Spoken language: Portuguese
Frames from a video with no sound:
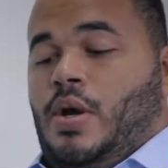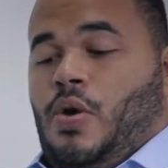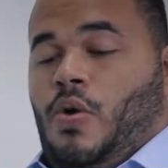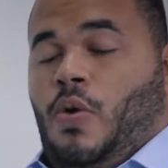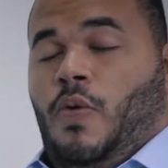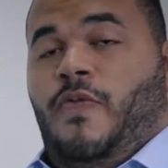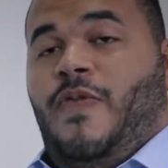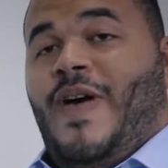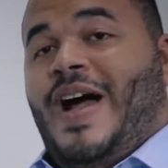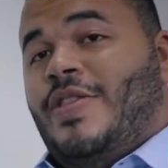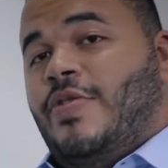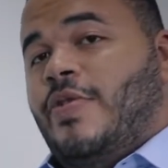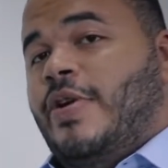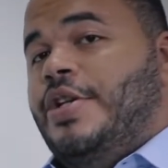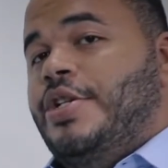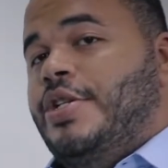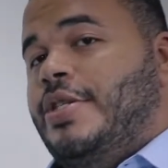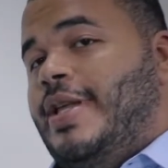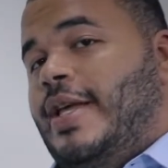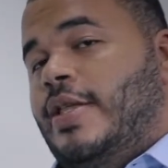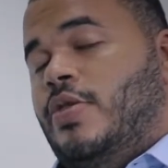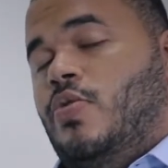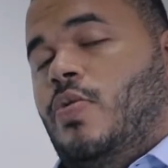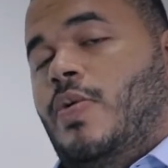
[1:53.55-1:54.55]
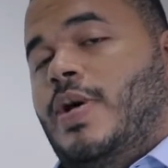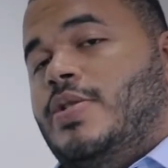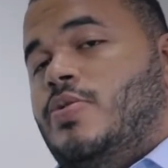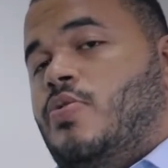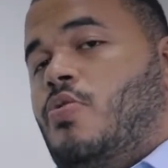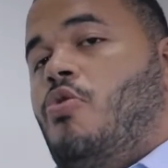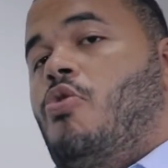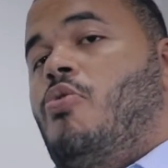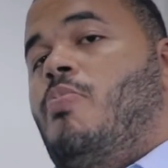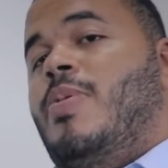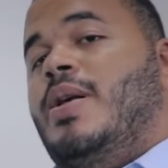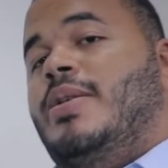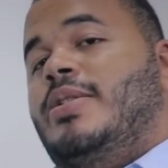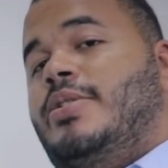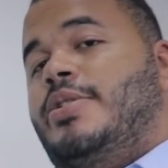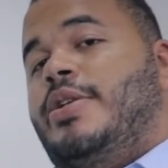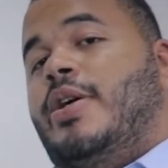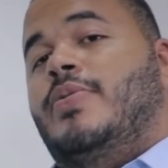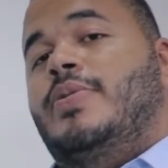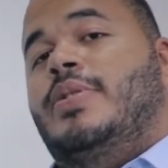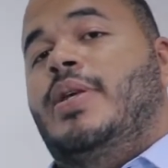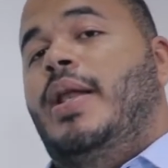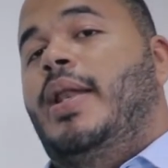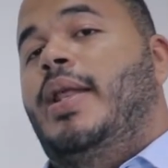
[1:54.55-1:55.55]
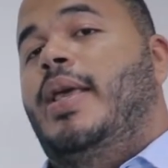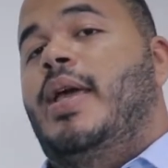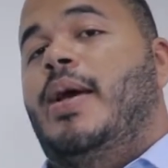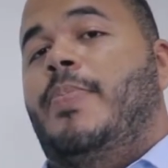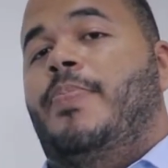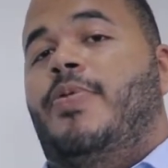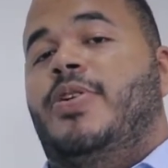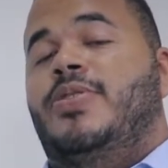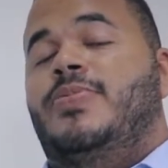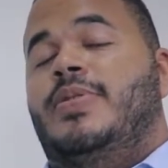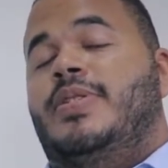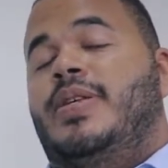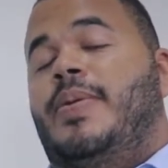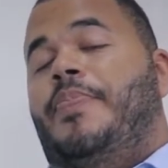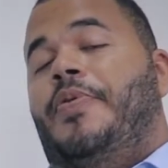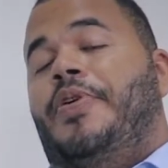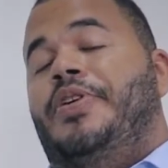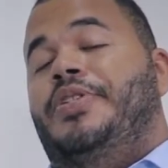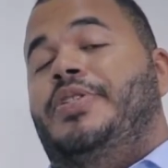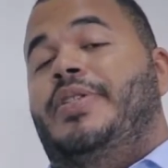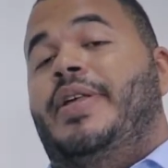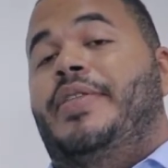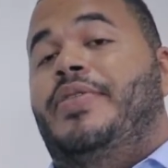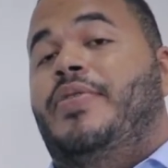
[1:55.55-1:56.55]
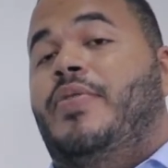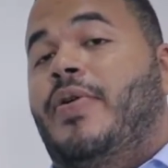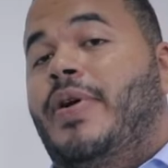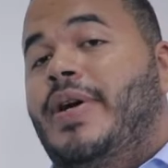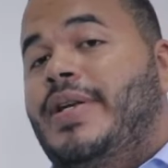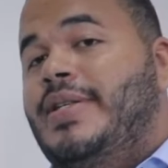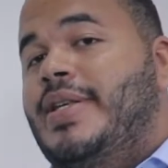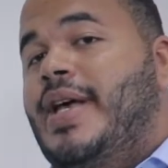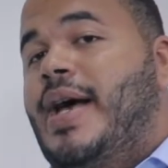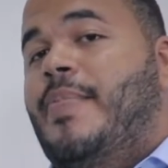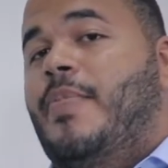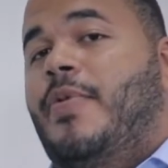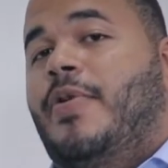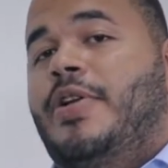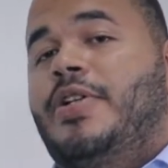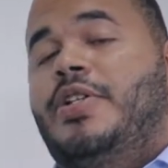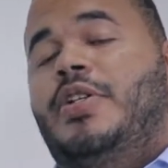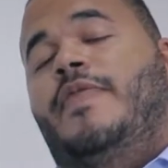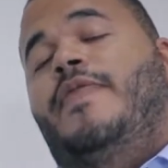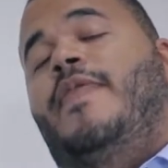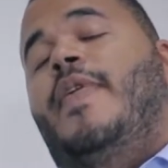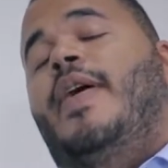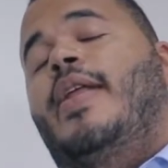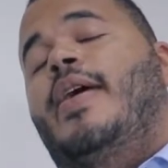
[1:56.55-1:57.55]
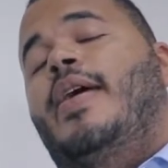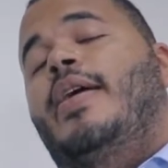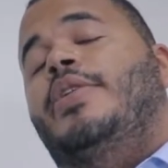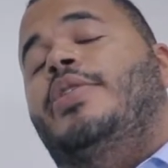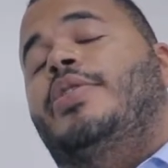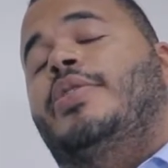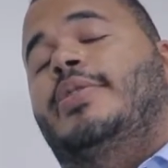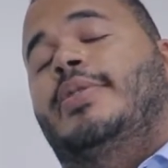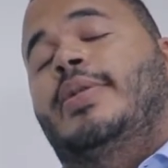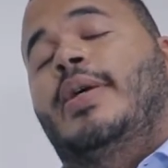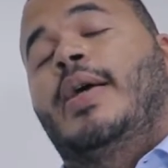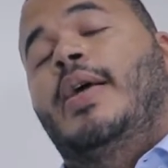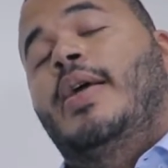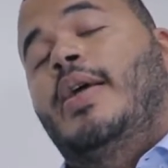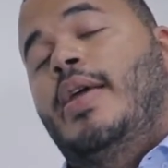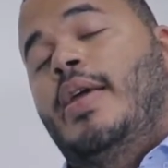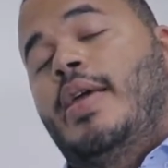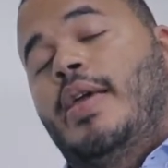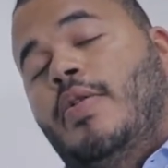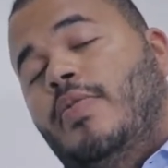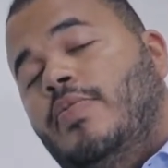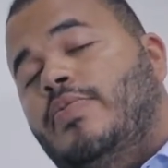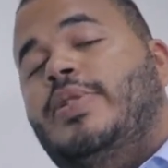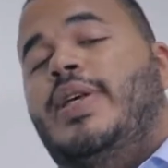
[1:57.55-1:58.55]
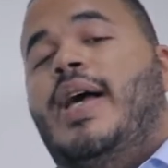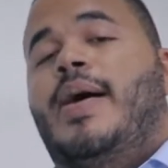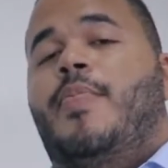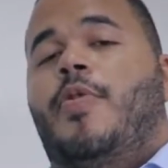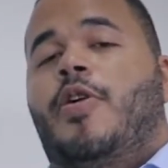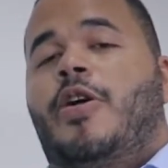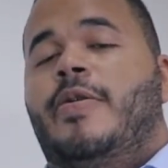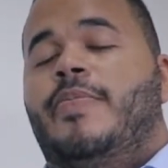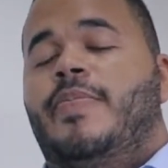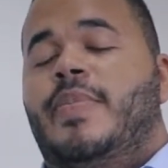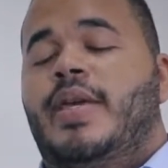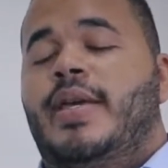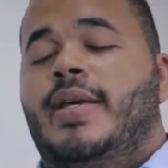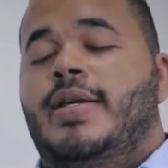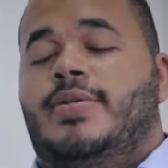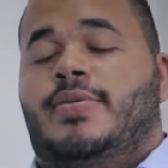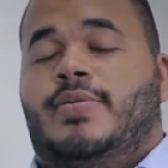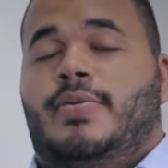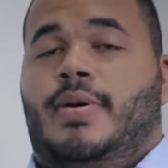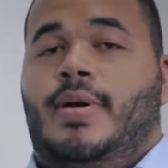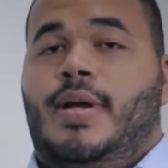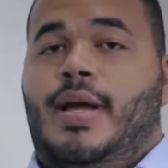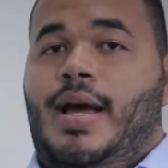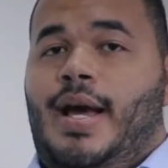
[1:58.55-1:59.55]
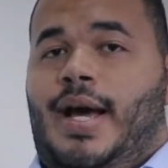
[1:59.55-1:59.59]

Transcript: O fator de ter duas cubas te auxilia, pois você pode ter dois sabores diferentes e um sabor misto.